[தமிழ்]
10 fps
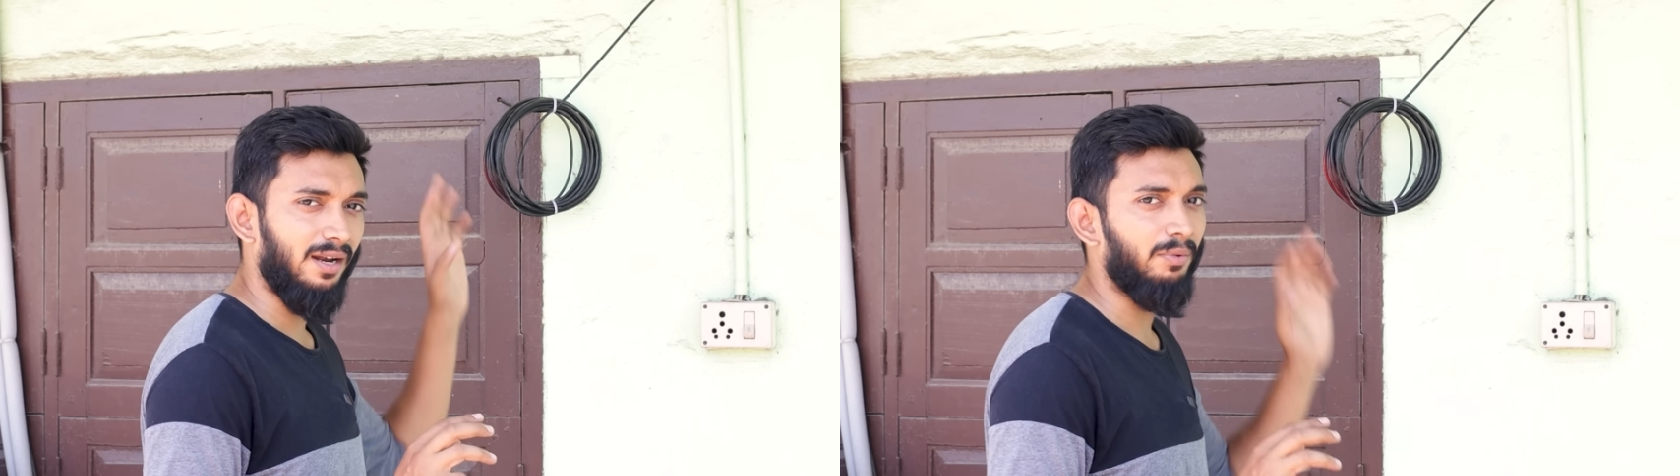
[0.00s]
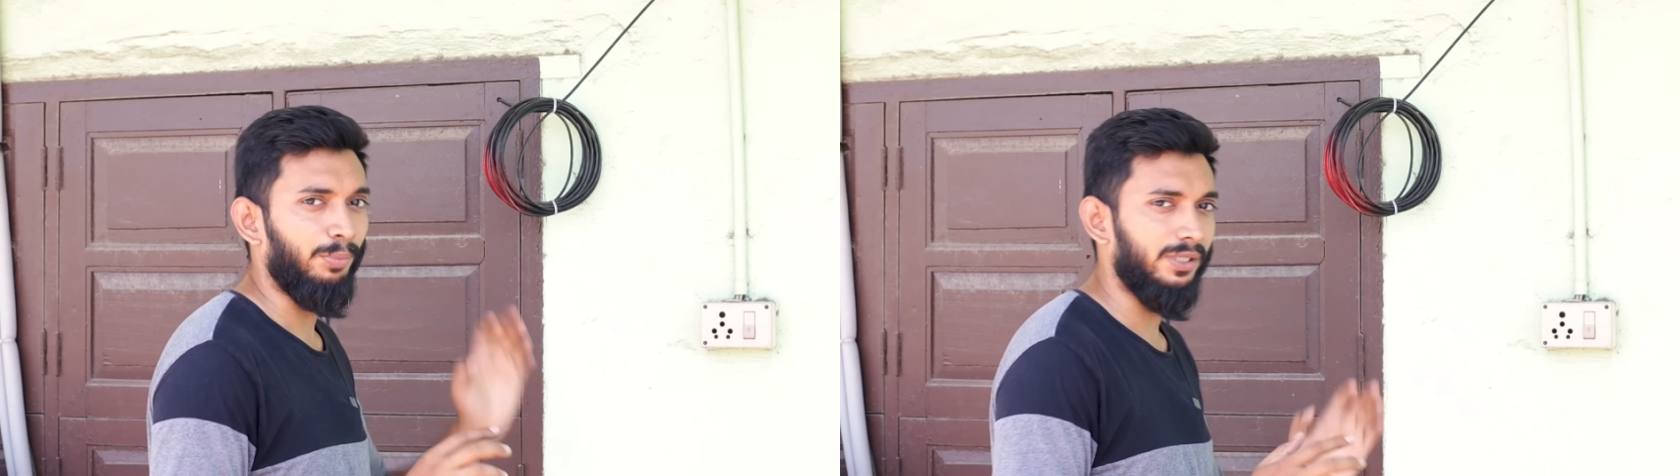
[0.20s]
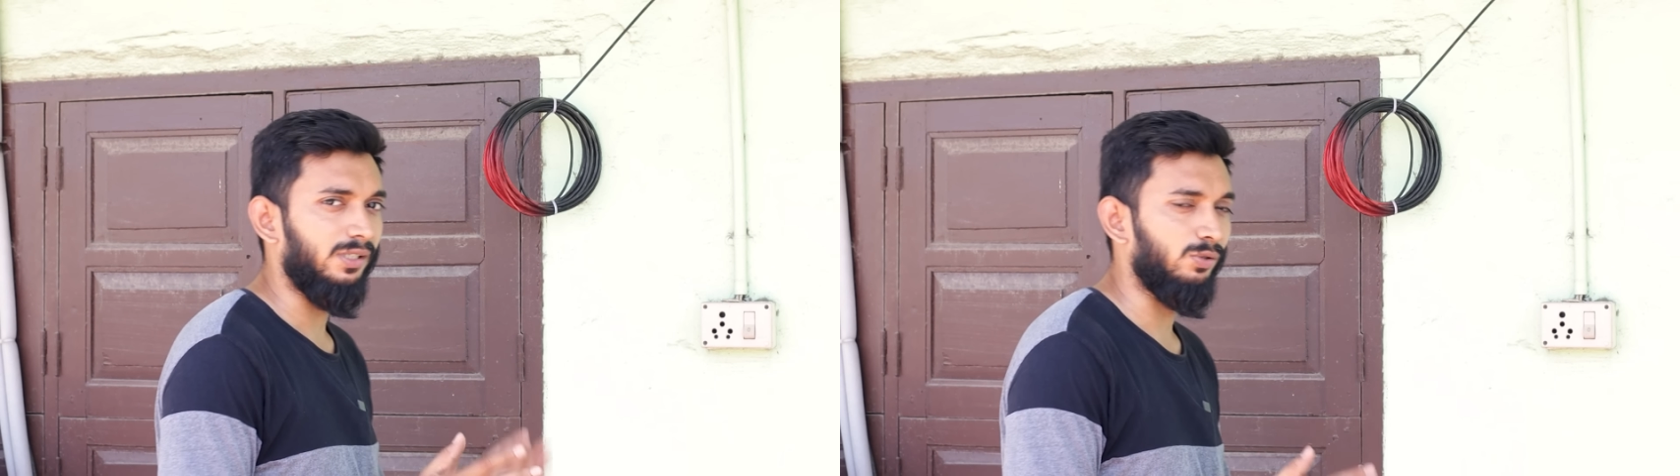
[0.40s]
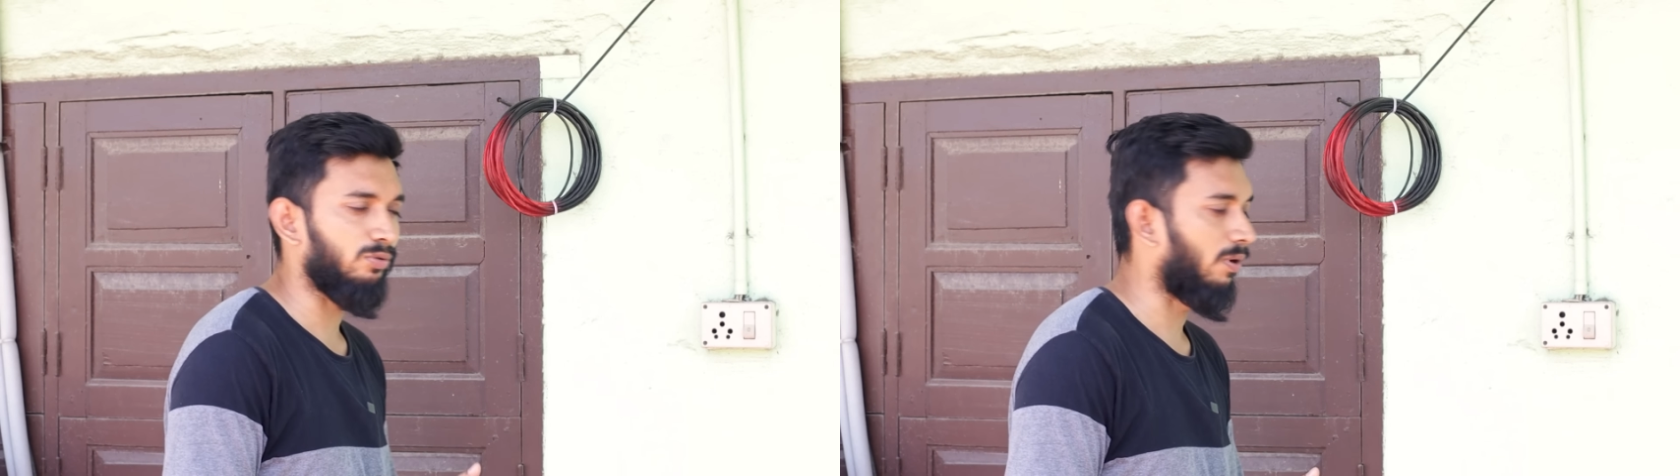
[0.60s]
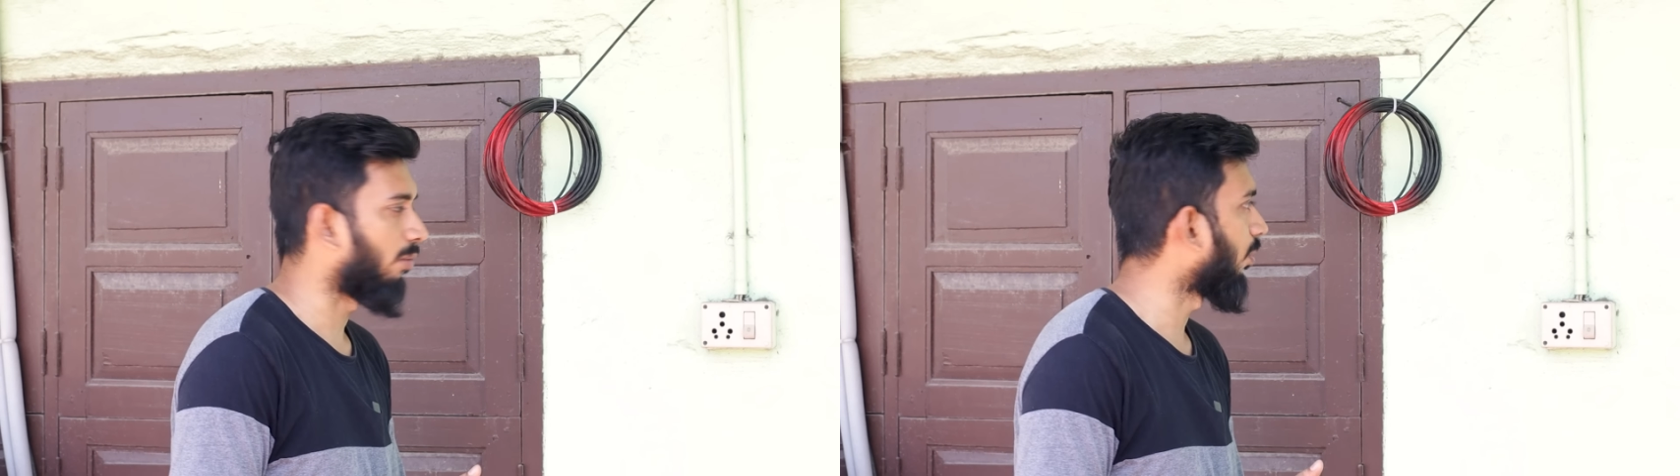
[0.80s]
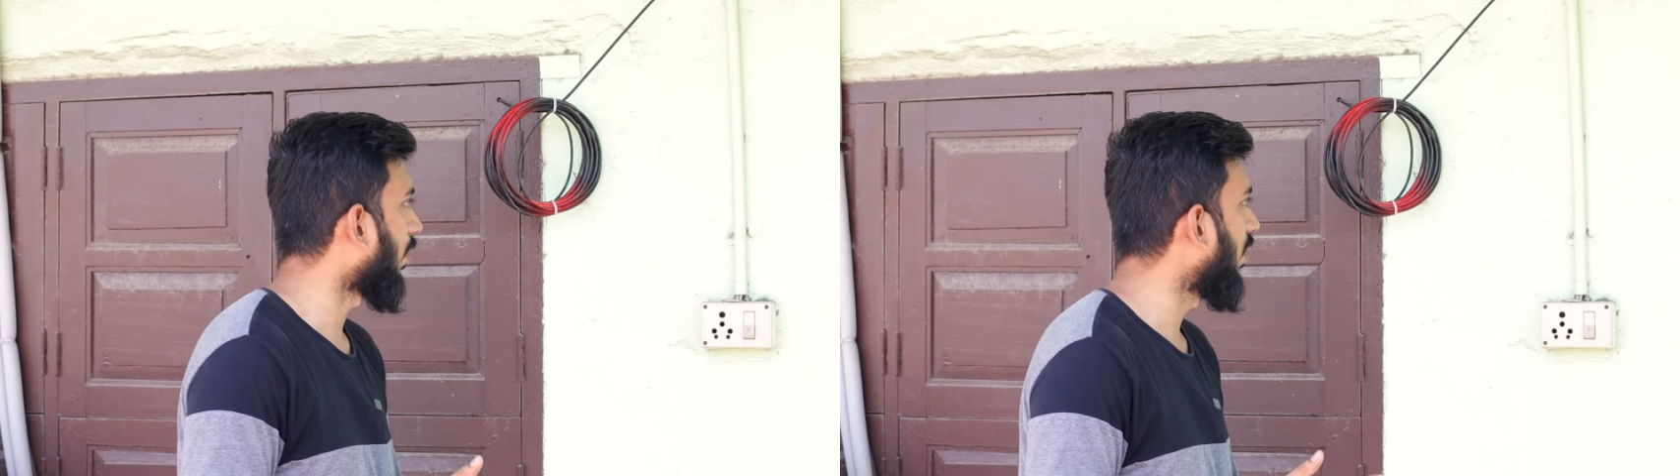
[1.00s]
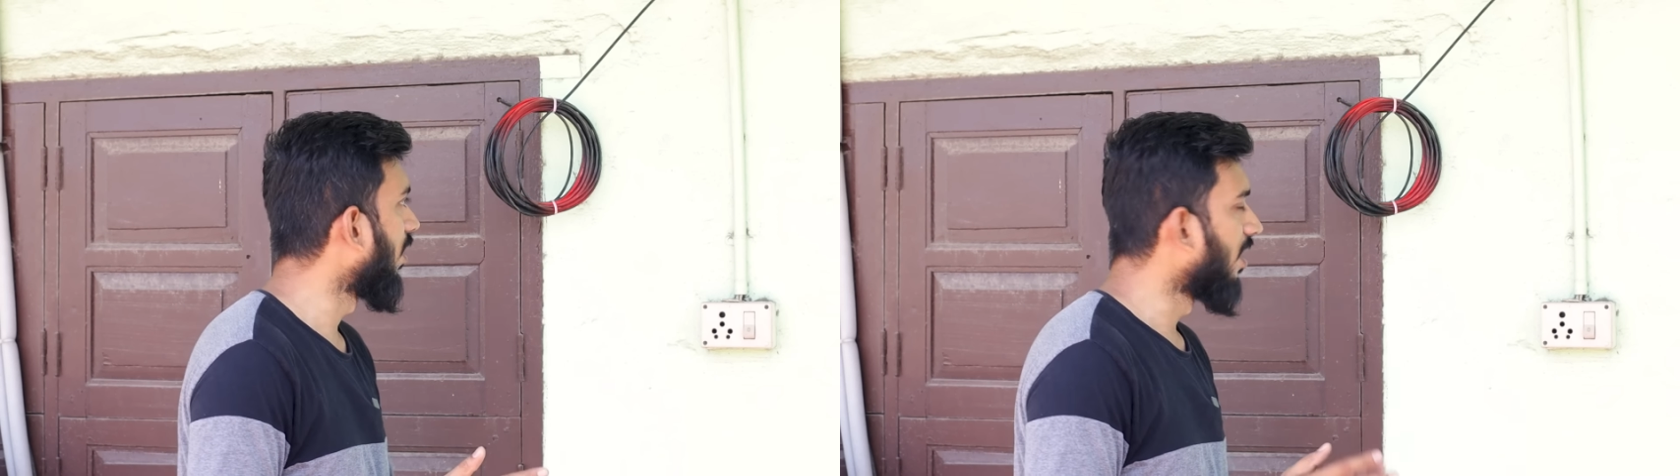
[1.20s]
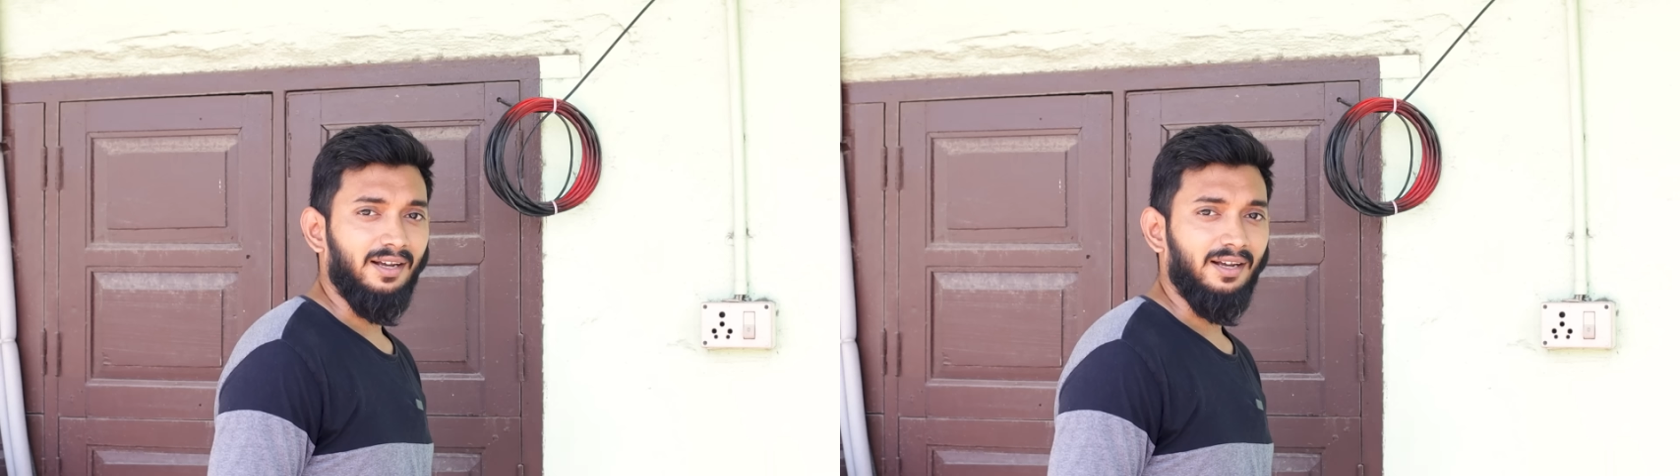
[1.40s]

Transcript: தான் நம்ம பிரித்து யூஸ் பண்ண போகிறோம்